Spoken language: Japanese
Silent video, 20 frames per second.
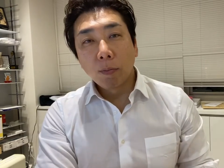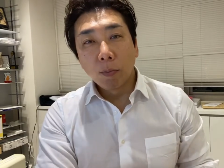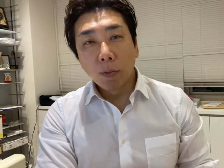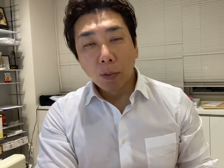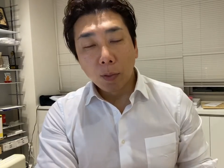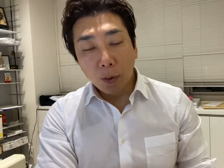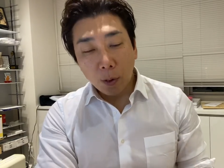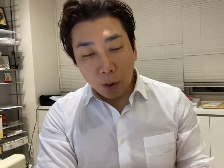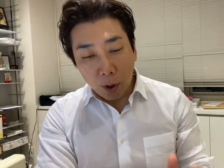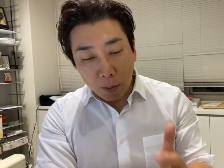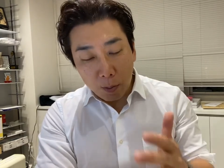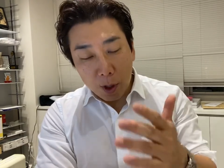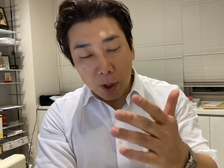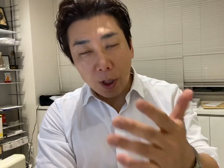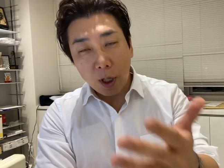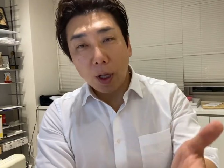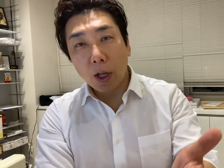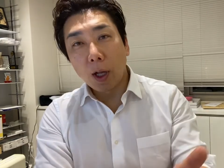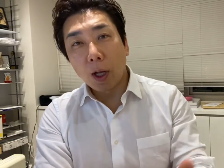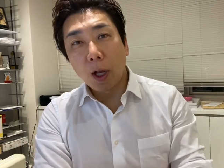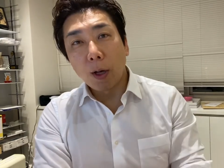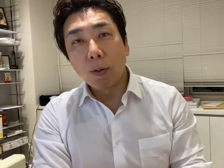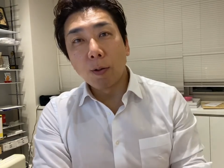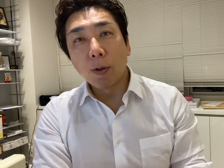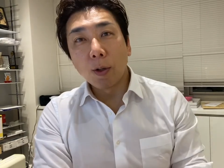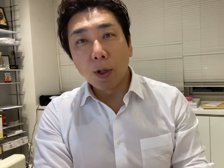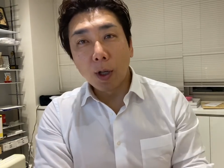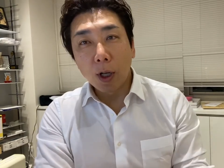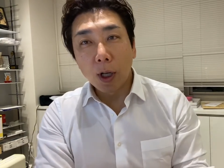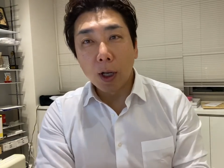それで見せていただける
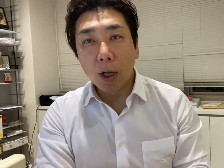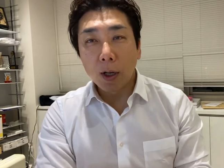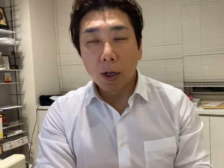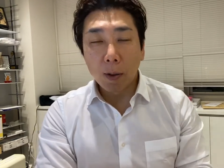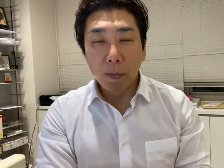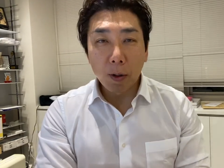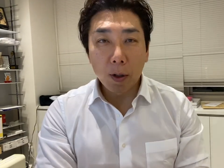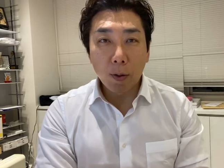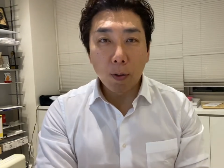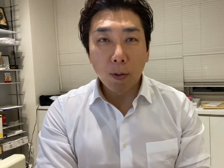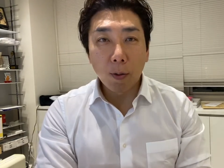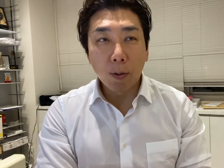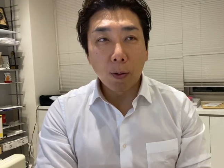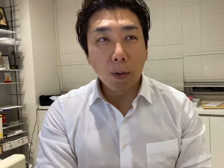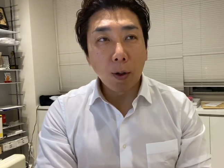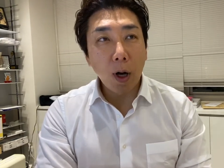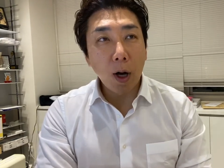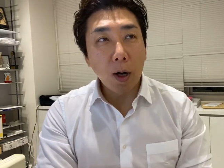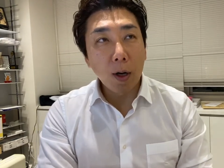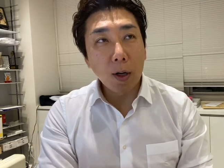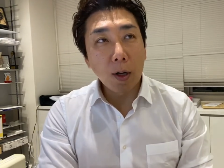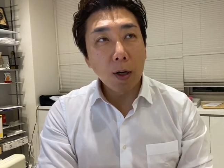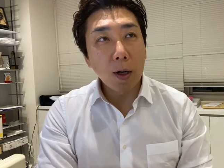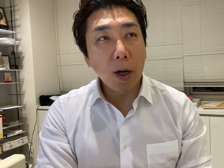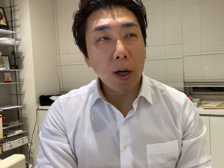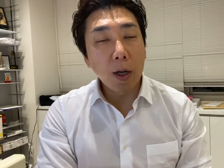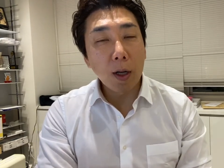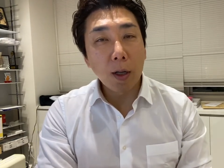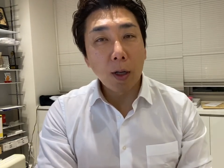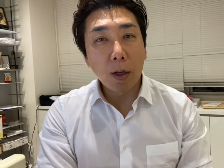んでやっぱりこう学
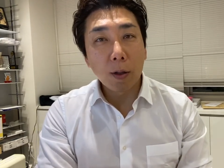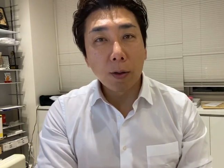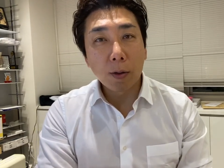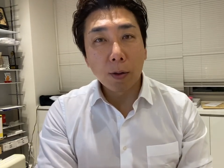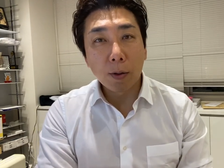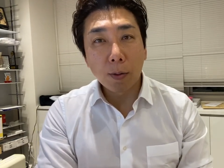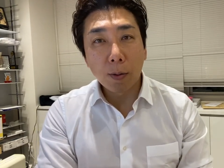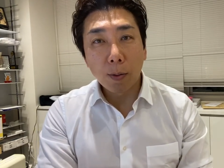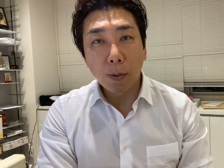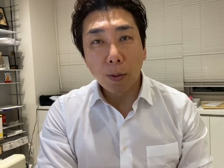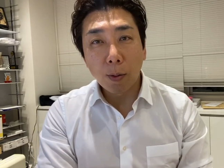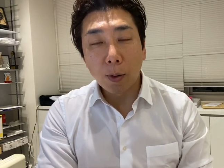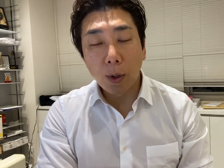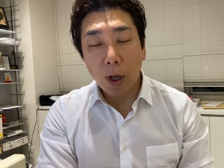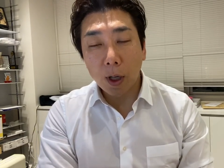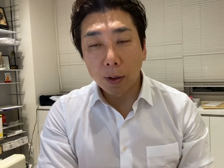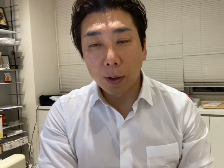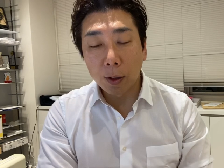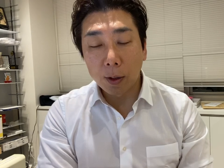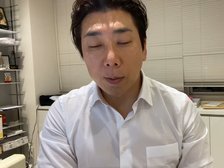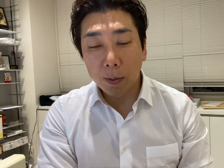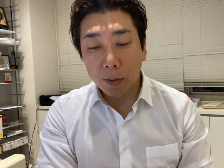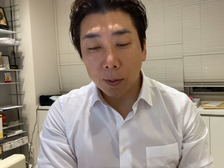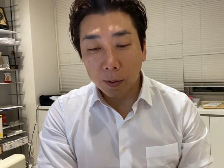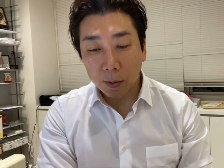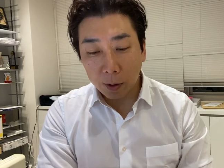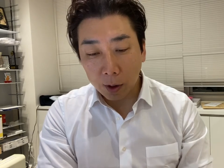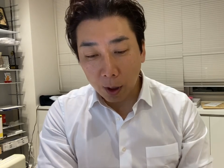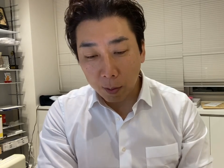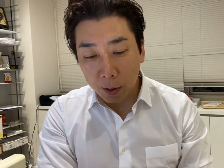会ですとか
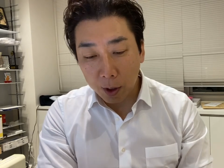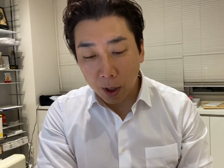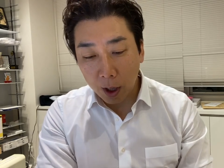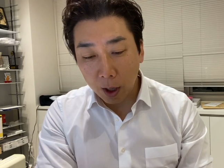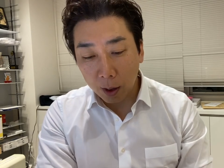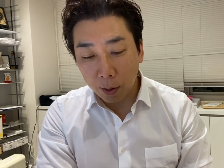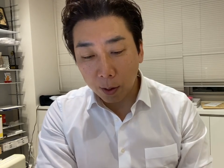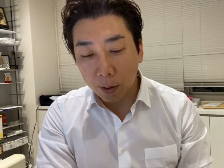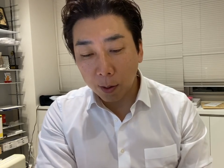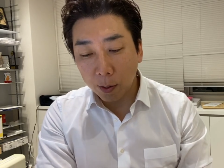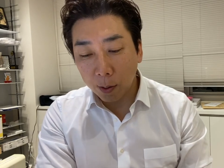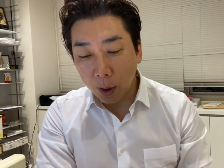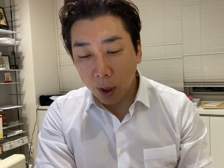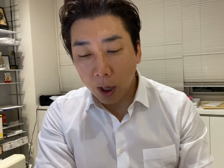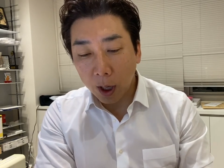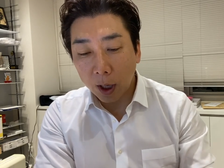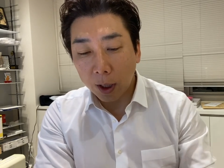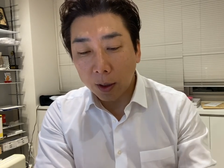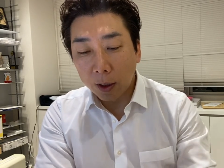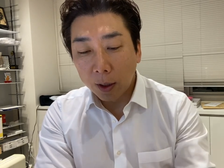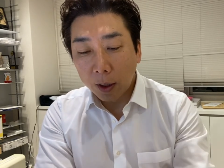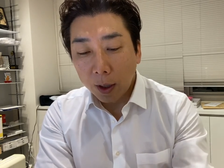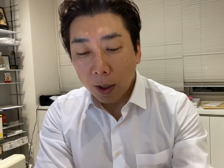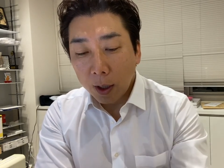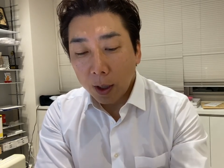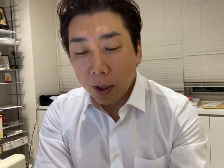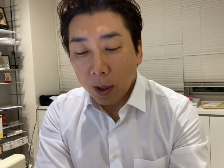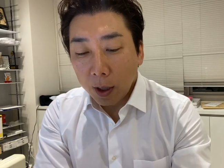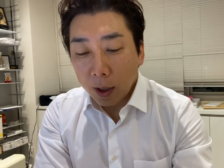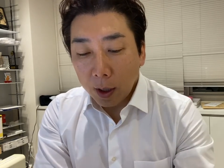セミナーっていうのは
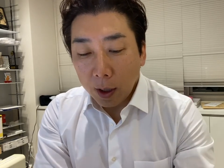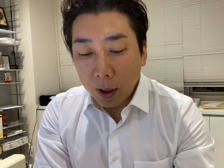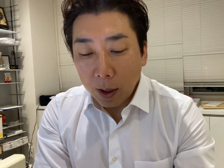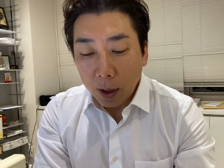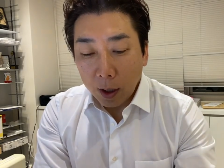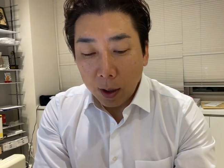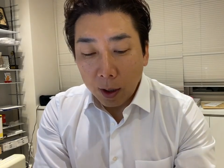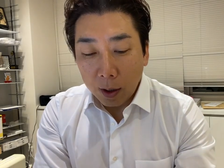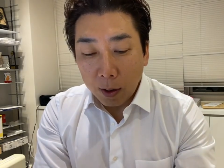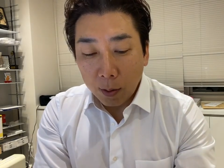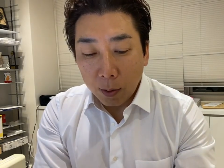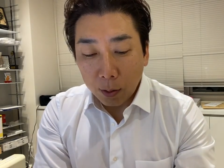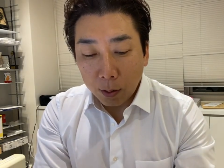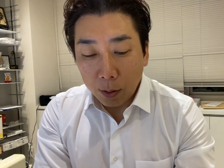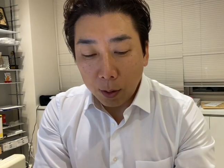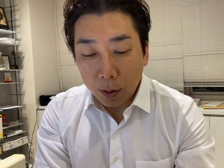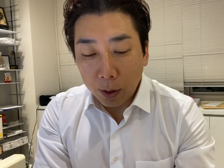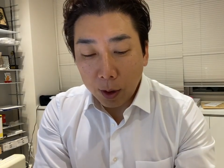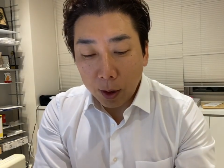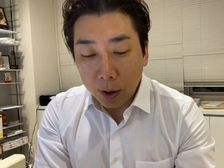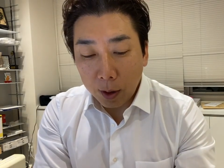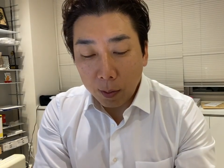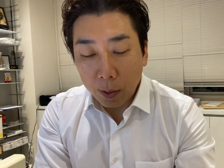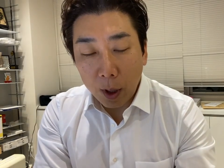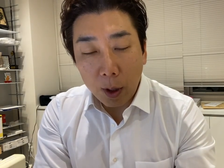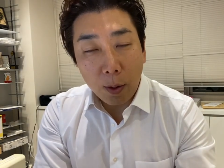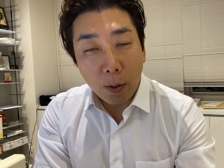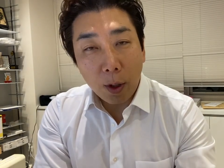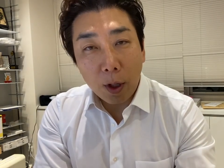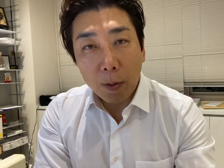本当に
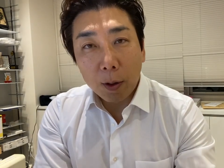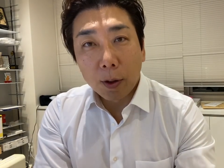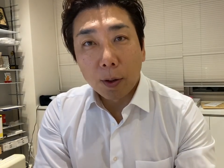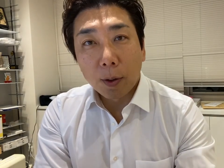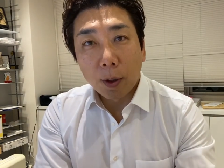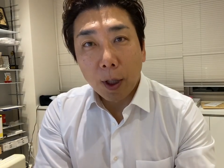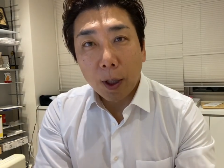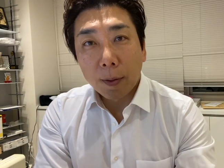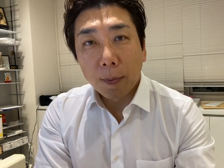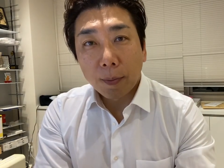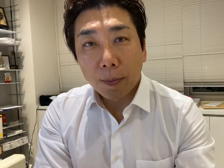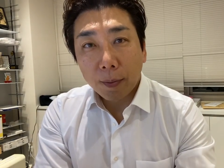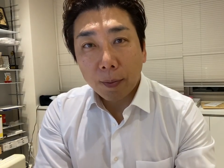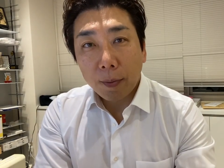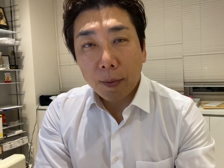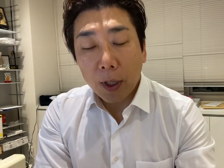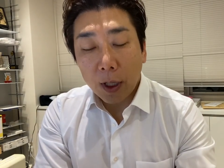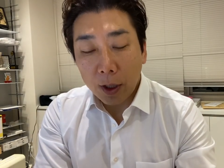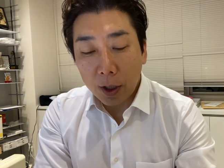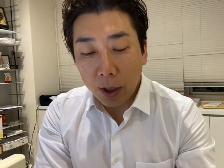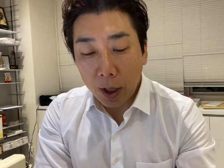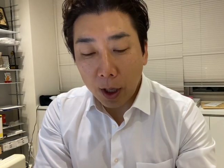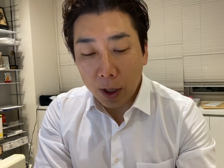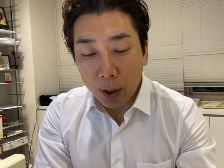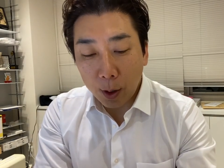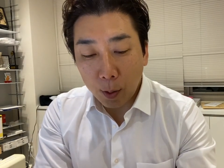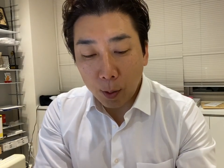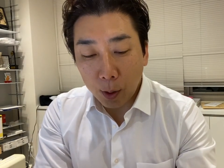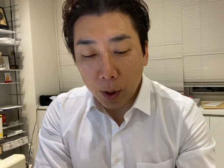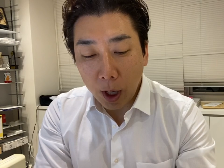勉強になりますよね刺
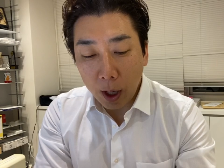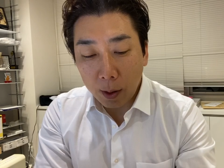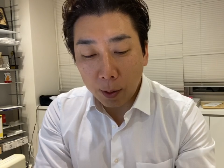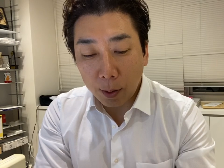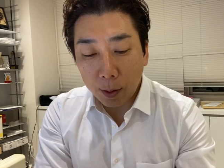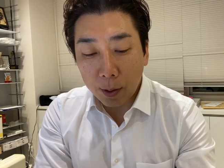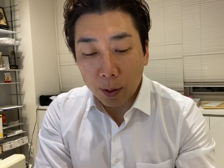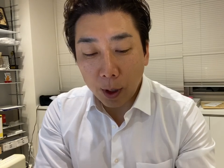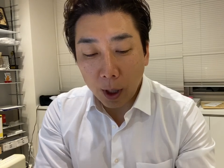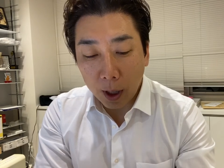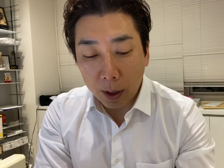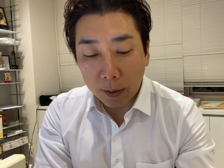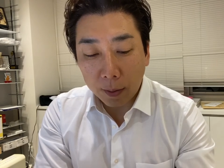激をもらえるというか